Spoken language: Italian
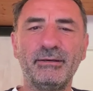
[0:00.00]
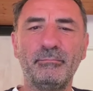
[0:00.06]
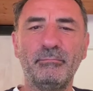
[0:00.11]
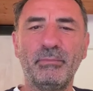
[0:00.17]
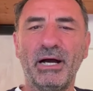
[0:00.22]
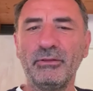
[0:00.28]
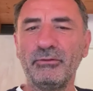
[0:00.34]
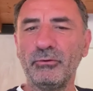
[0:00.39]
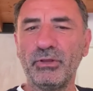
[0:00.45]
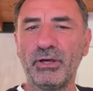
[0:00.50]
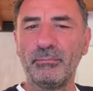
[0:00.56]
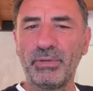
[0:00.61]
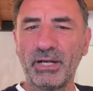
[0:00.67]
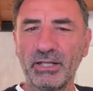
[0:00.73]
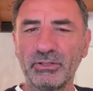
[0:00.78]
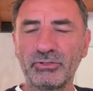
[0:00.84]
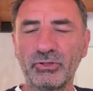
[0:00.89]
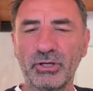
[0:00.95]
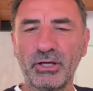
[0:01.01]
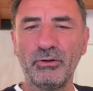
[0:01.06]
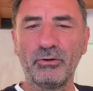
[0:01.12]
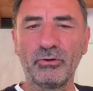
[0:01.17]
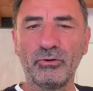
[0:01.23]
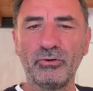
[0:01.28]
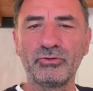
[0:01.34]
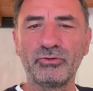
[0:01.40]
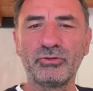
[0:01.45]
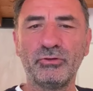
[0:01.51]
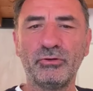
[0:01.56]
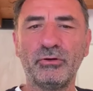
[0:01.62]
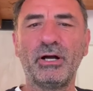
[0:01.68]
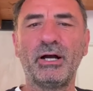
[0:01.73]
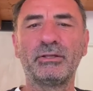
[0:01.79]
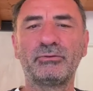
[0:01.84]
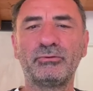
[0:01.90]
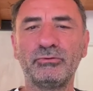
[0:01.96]
Mando un abbraccio
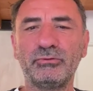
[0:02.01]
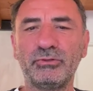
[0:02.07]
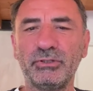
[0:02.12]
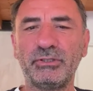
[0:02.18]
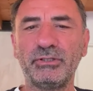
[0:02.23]
caloroso a tutti i